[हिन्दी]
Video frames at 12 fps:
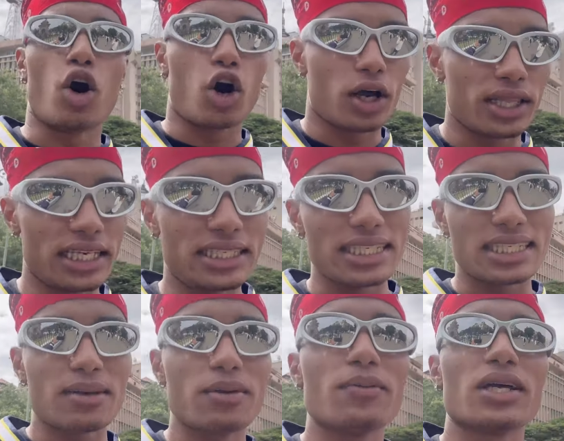और नीचे
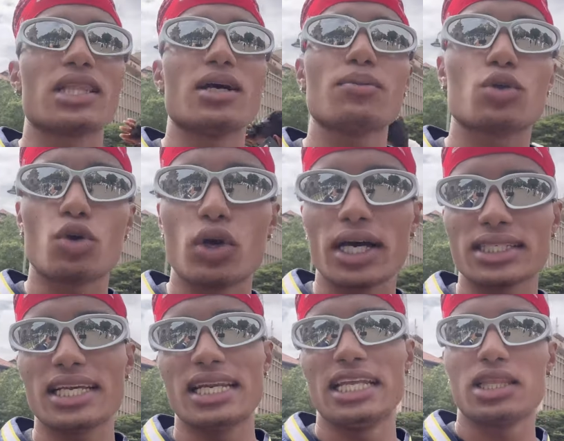से भी मतलब थोड़ा
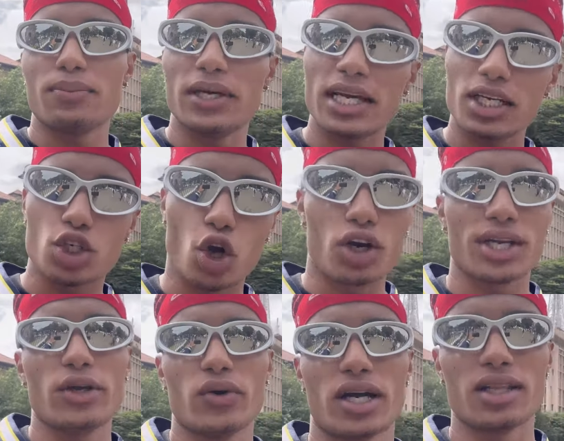सा लेंथ में शॉर्ट
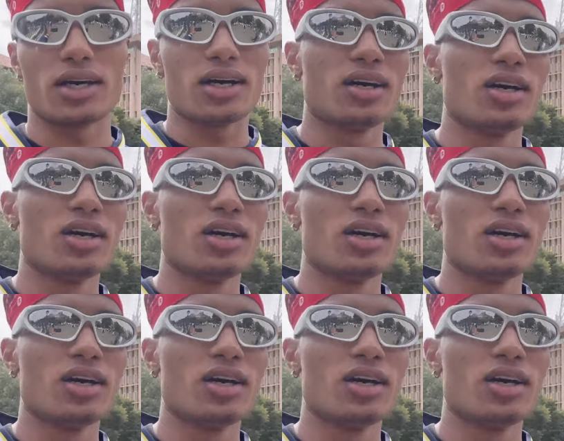ही हो रहा था